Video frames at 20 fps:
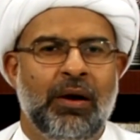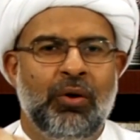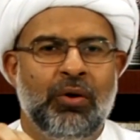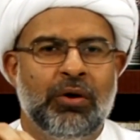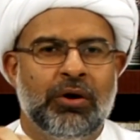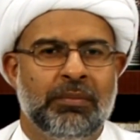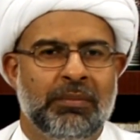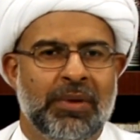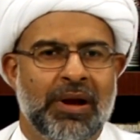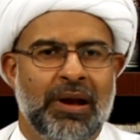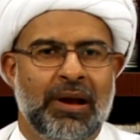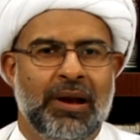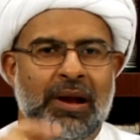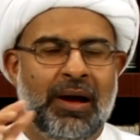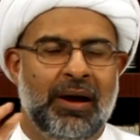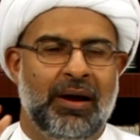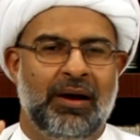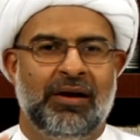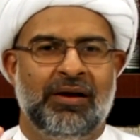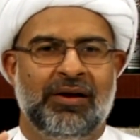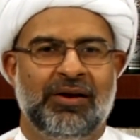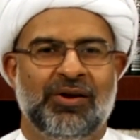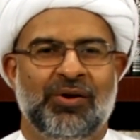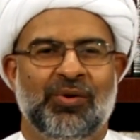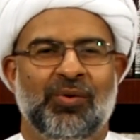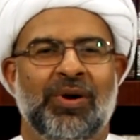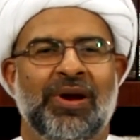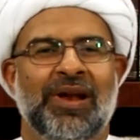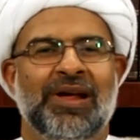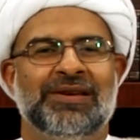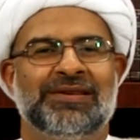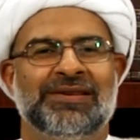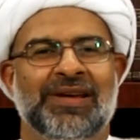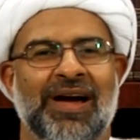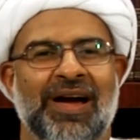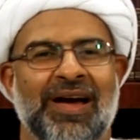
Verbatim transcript: حكم الله وليس